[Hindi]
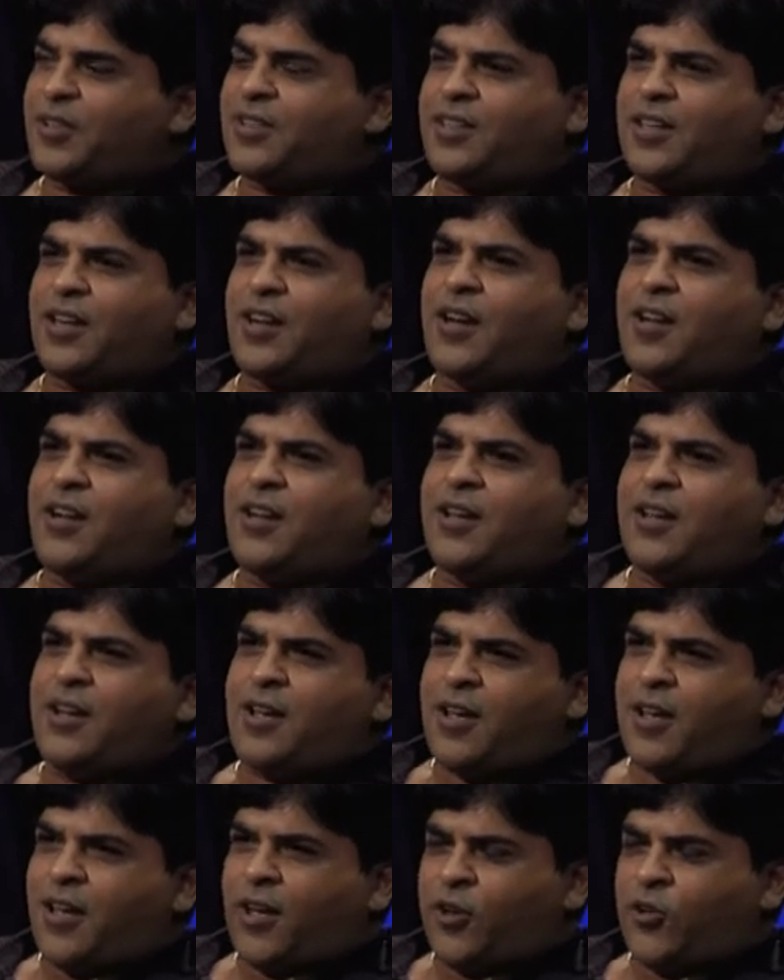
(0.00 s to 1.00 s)
तक
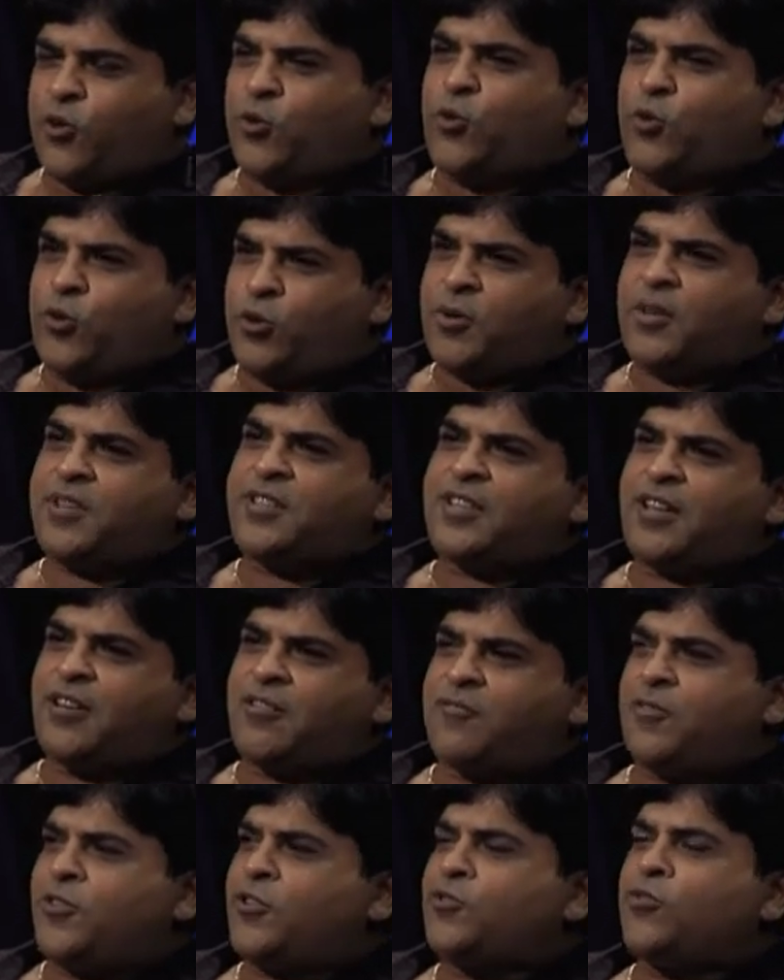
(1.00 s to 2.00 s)
यू योर
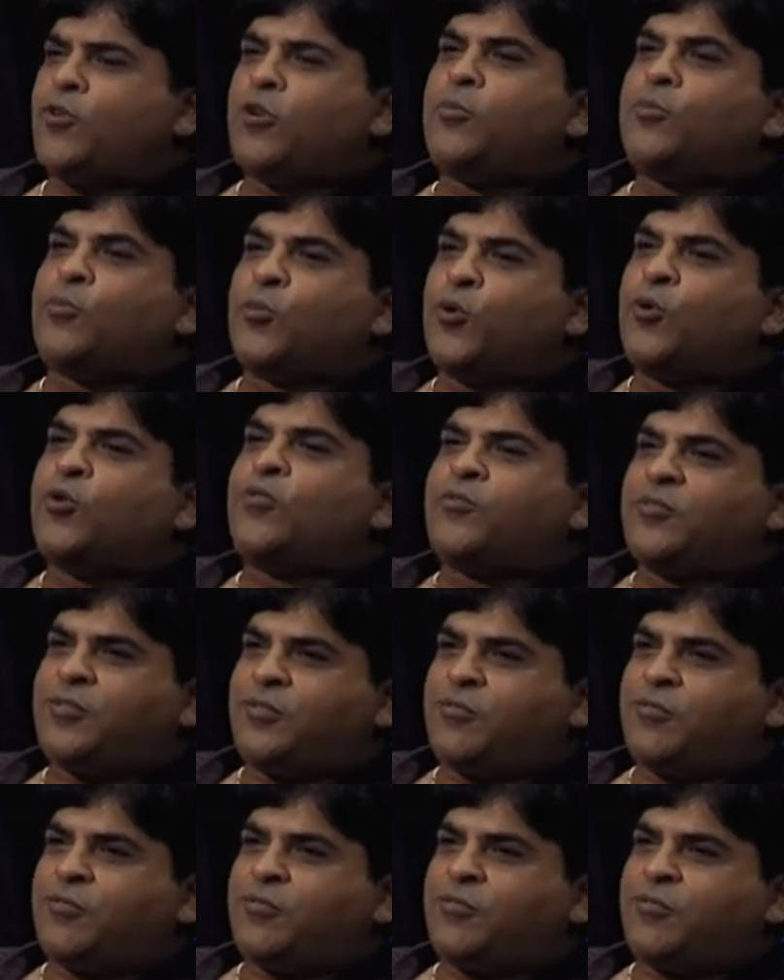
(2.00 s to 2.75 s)
सेल्फ इज़ नॉट बोर्ड